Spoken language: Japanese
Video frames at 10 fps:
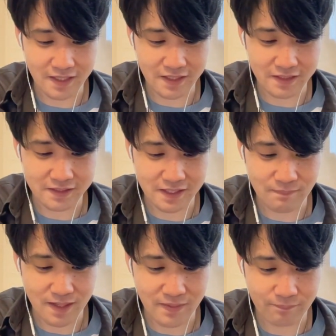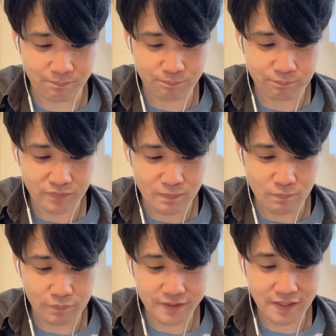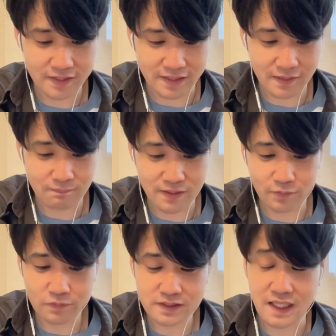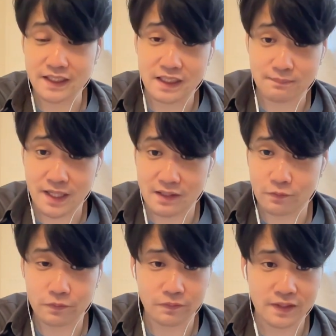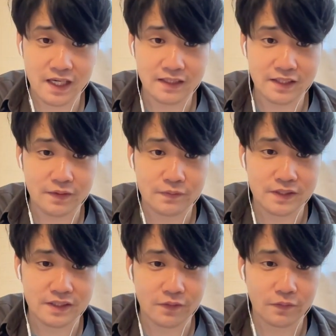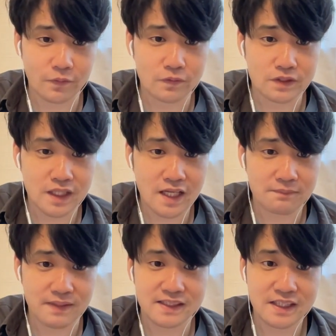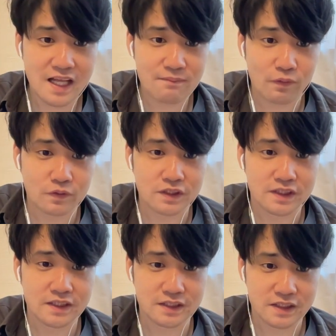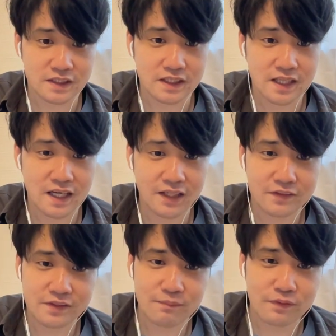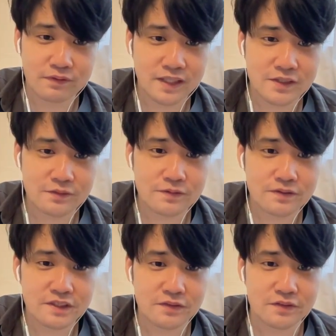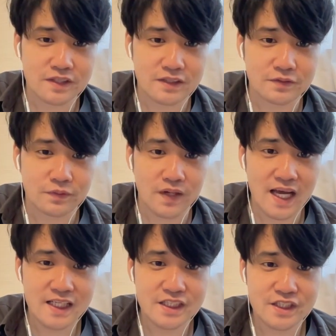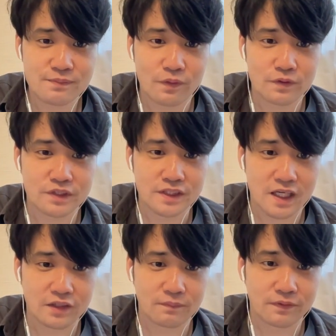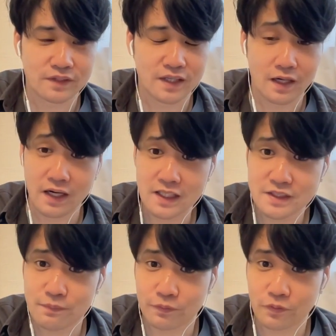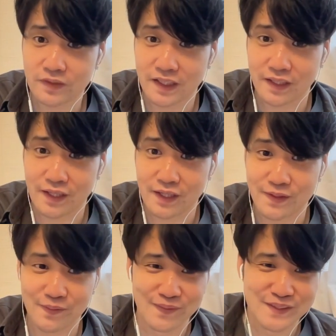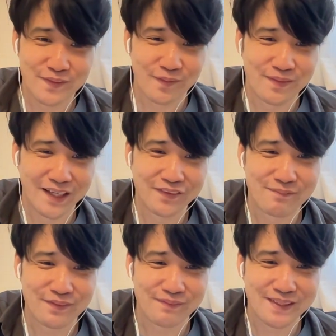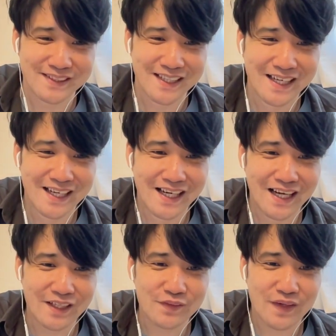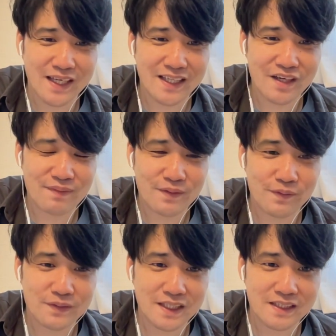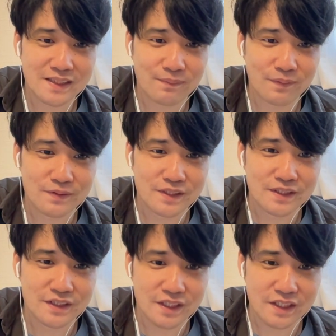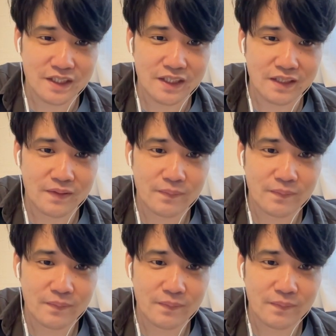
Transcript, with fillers: いがですね、まあ、持ってなかったまあ、ノルザー当たり前のことを狙っていくんですけど、ノルザー、まあ、ゼラも欲しいですし、あとね、僕、多色好きとしては、ちょっと、雷神も欲しいなと思って、あ、雷神持っとったっけちょっと、後で見ときます。あと、花嫁ゴーザンゼも欲しいし、